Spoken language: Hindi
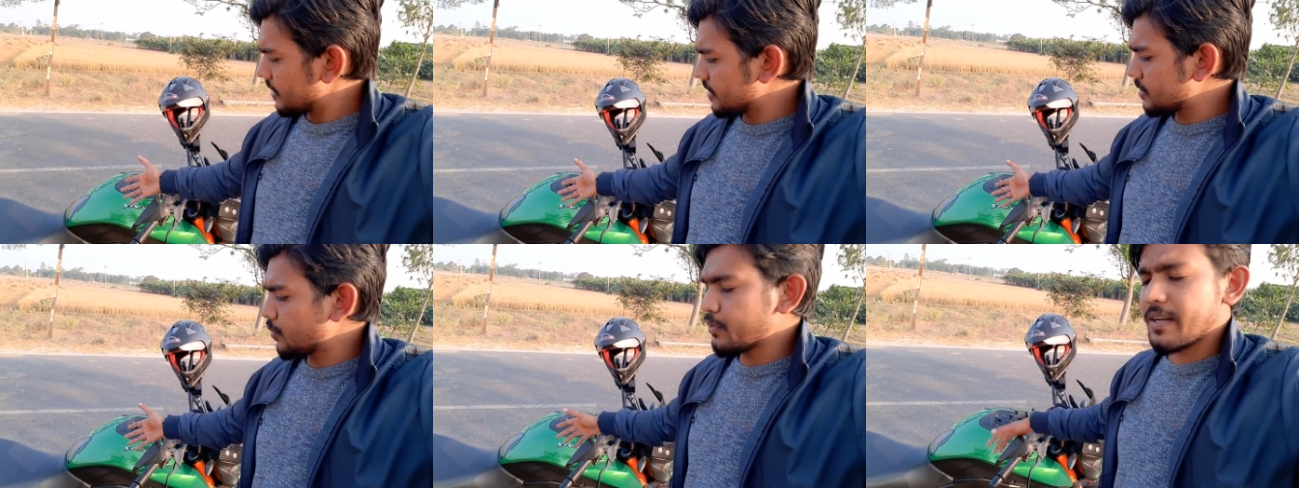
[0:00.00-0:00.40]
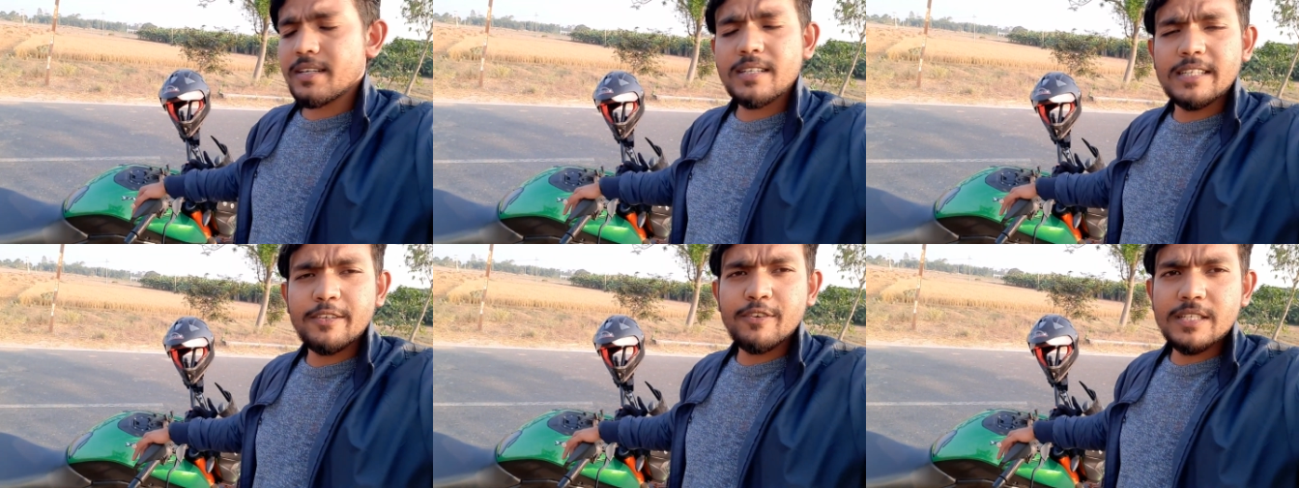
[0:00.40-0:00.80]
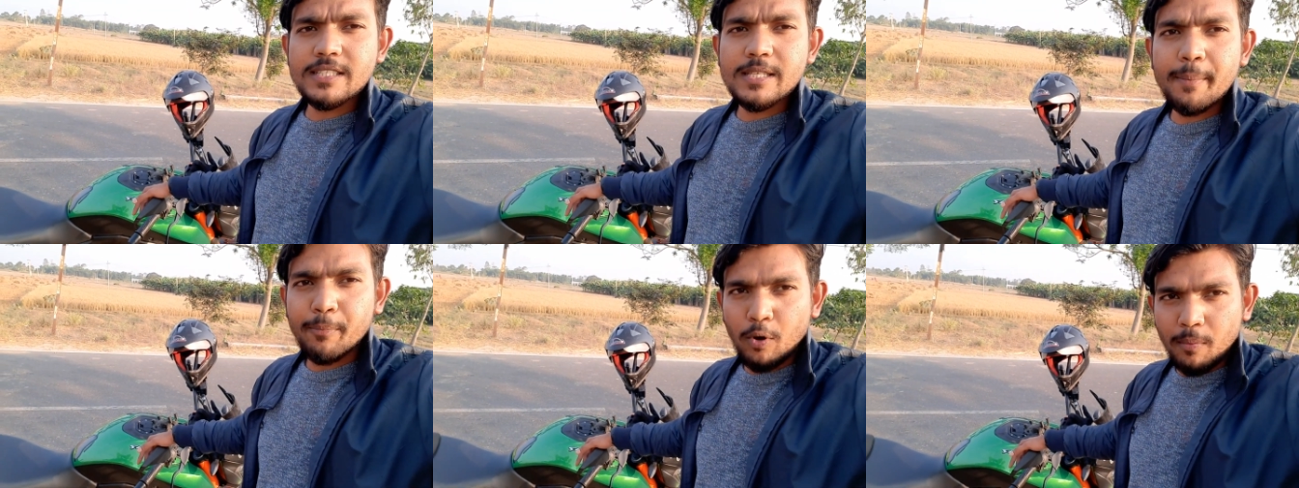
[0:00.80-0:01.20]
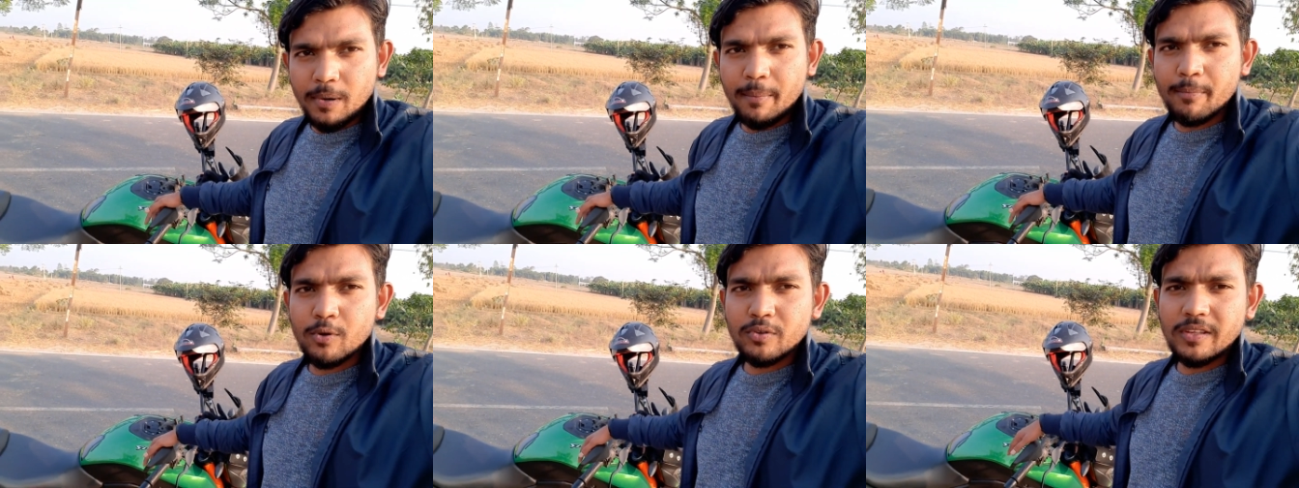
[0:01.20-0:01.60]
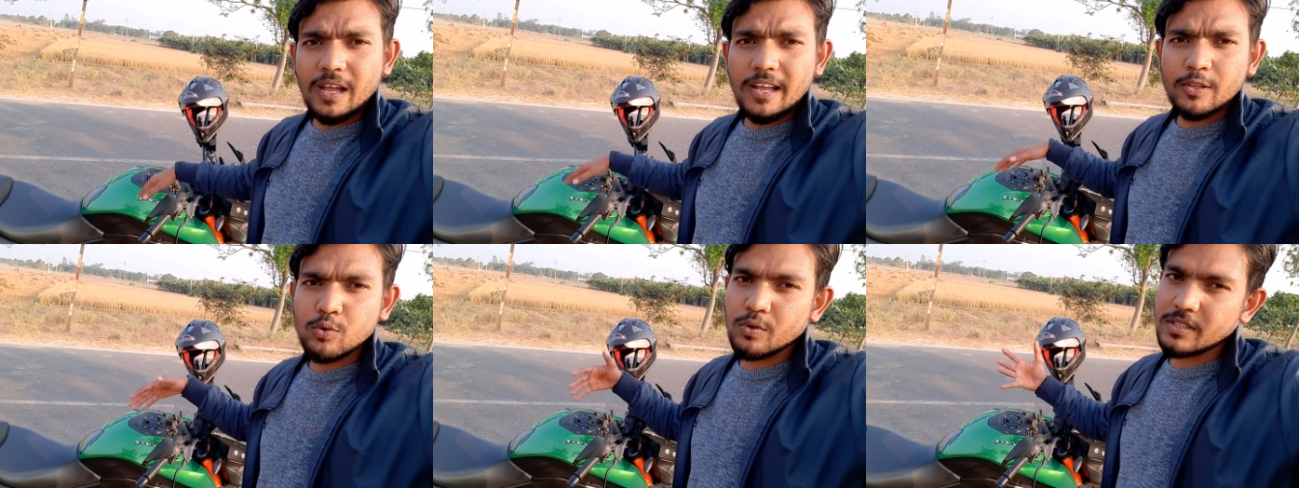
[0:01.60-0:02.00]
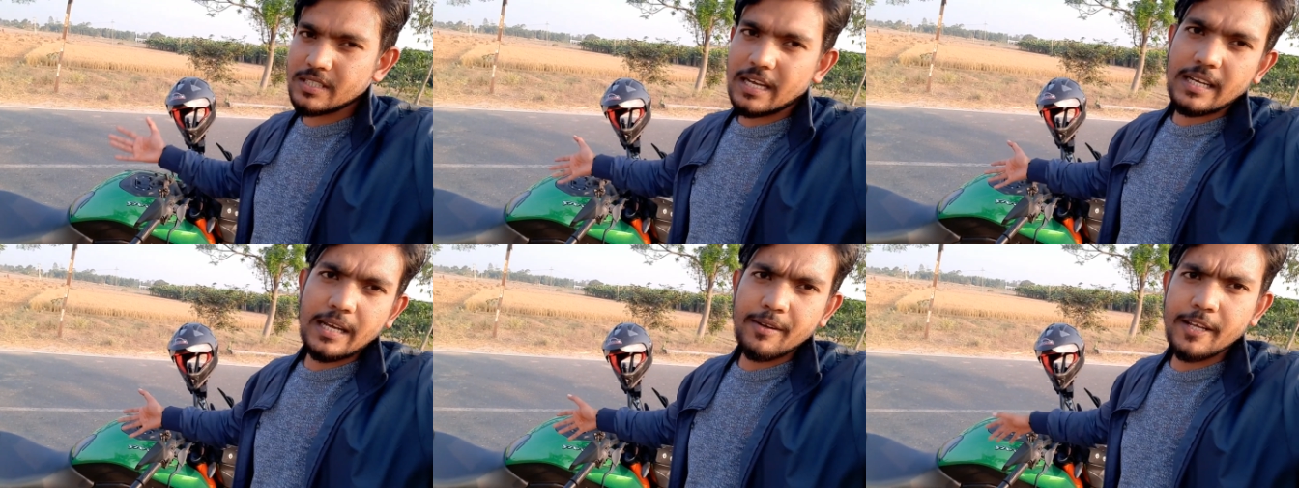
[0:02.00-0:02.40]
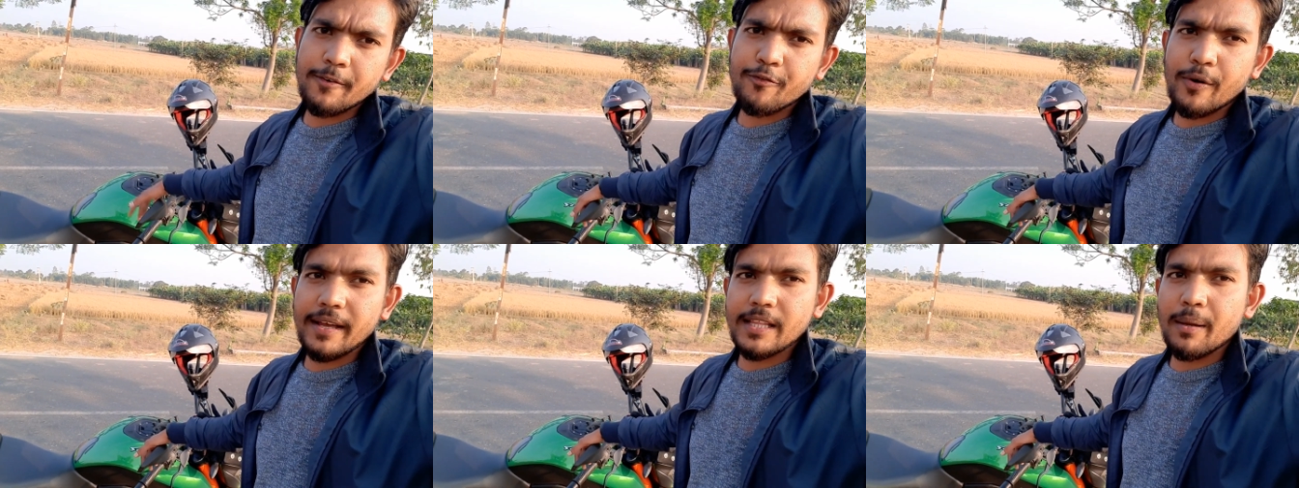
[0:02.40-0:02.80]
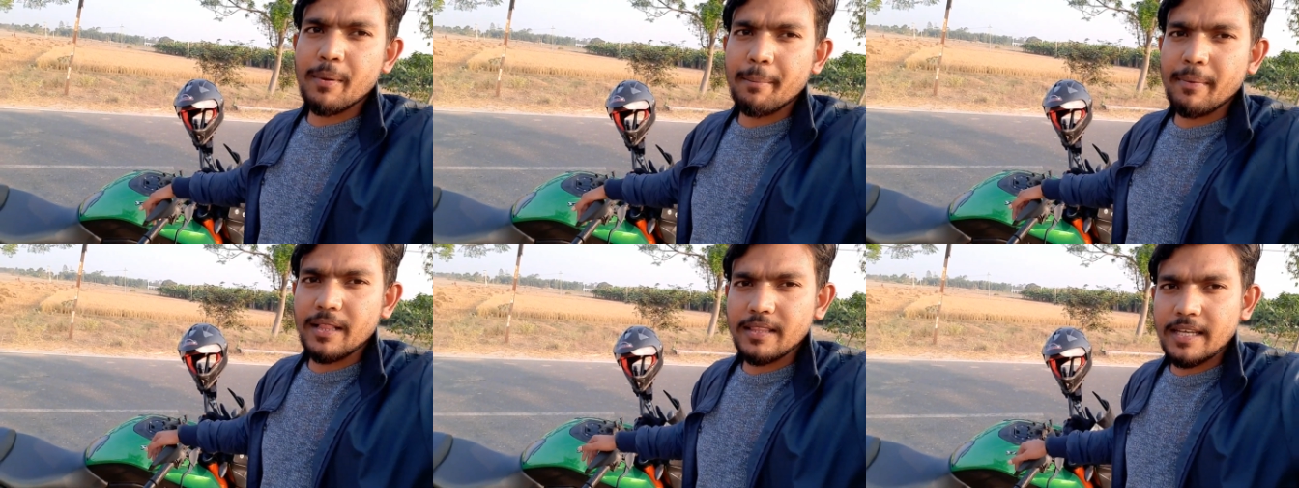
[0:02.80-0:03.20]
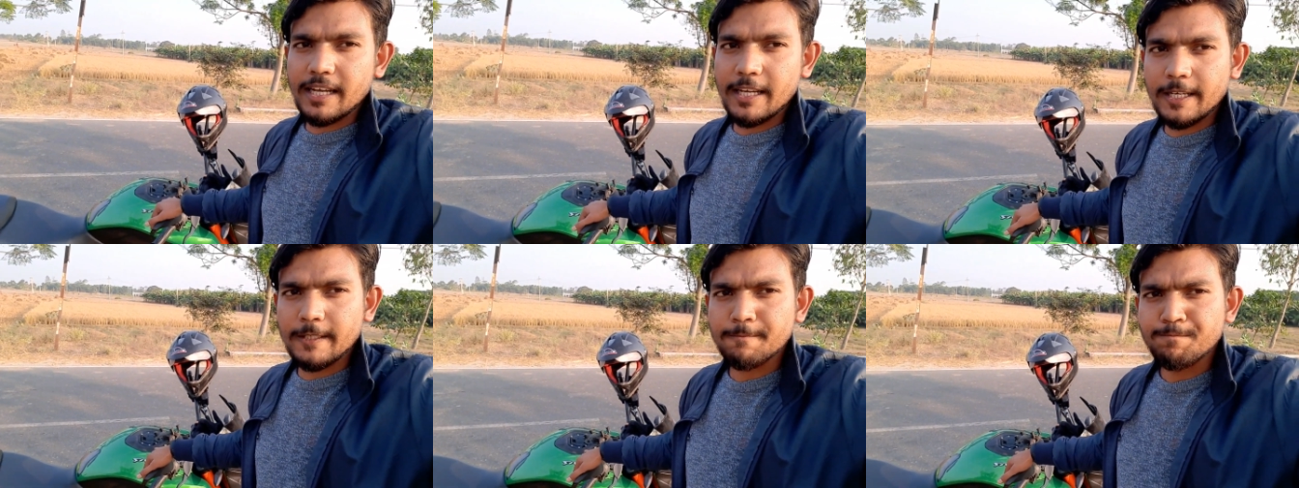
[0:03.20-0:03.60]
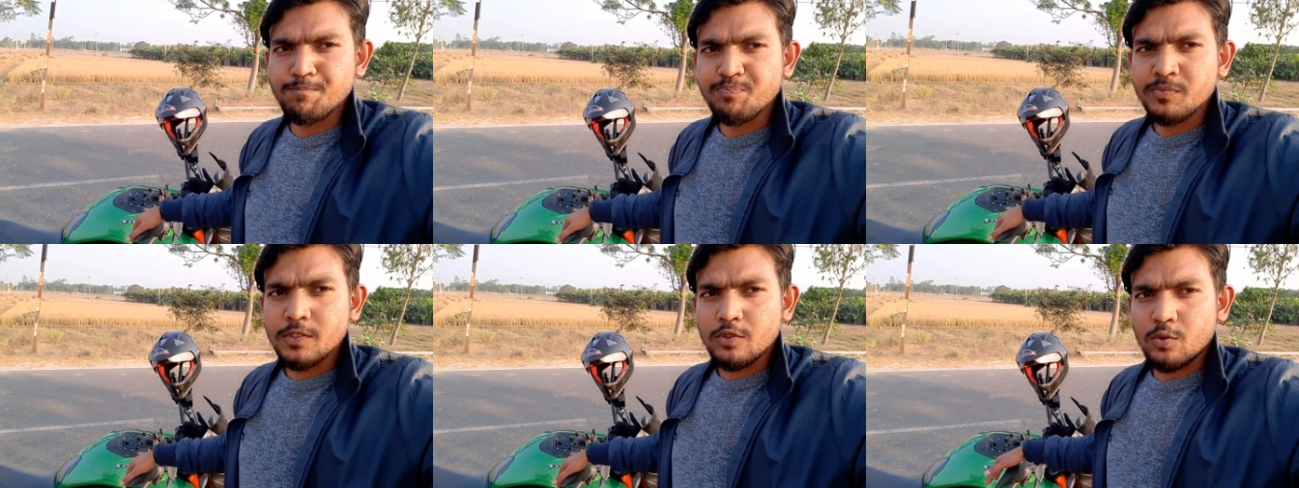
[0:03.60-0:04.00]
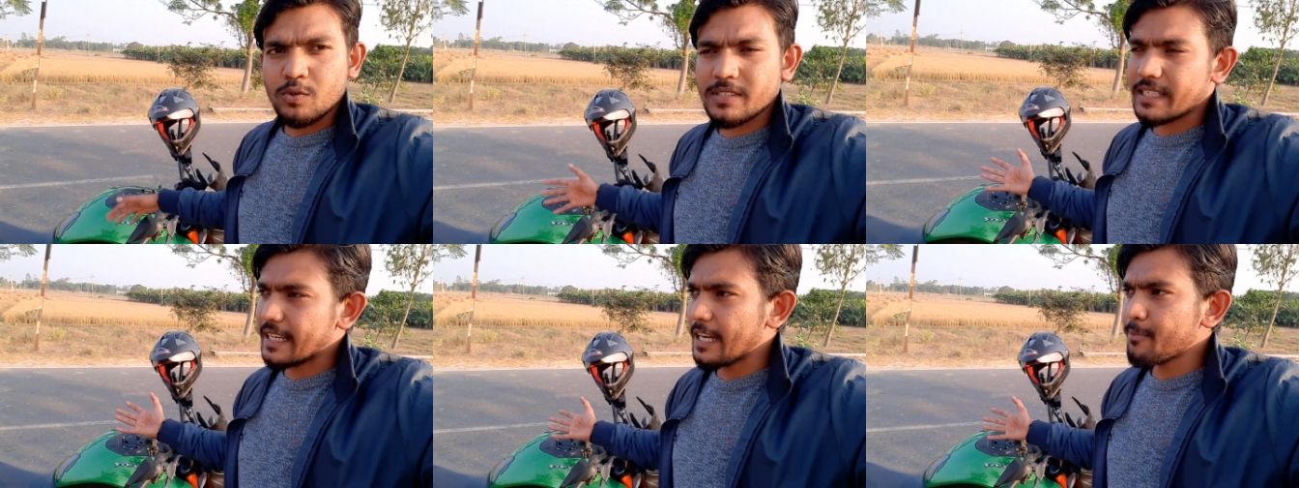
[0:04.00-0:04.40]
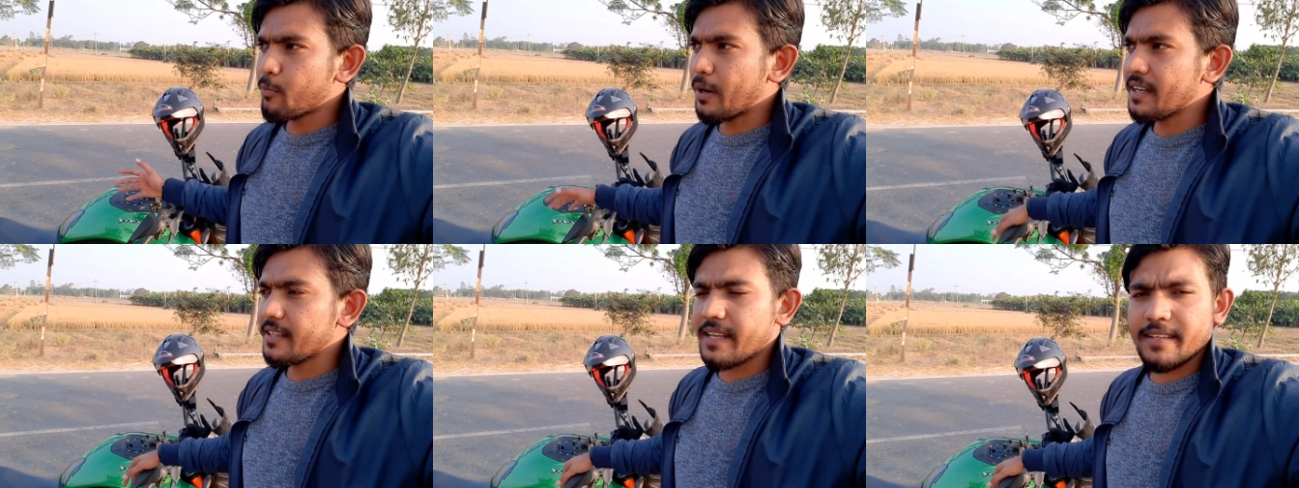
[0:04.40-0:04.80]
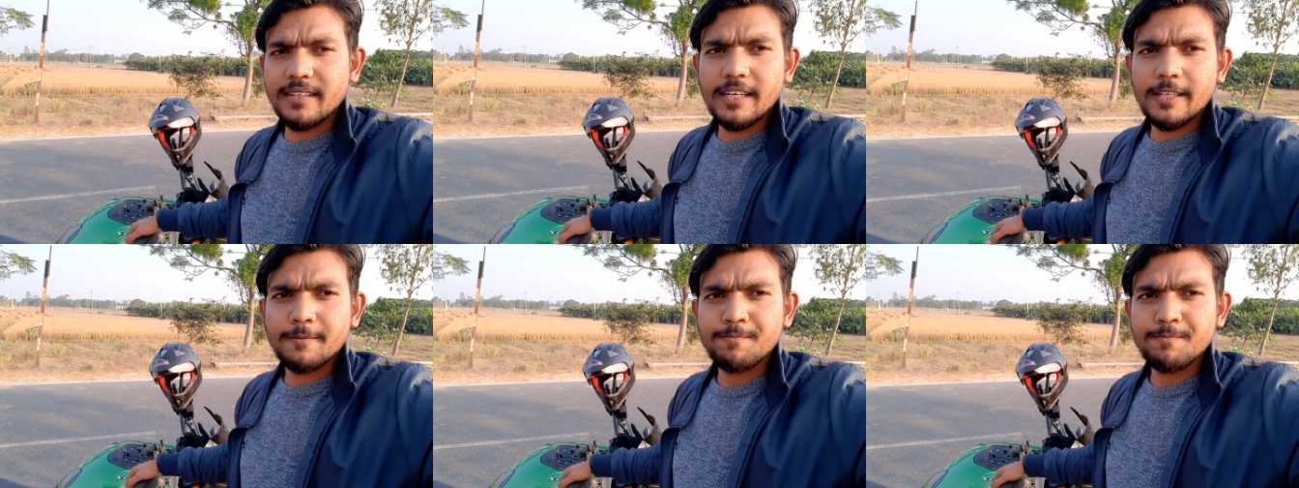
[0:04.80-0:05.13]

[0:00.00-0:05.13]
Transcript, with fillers: इस वेट की वजह से प्रॉब्लम भी होता है तो इसका कहीं फ़ायदा भी मिलता है तो सेकेंड पॉइंट ये था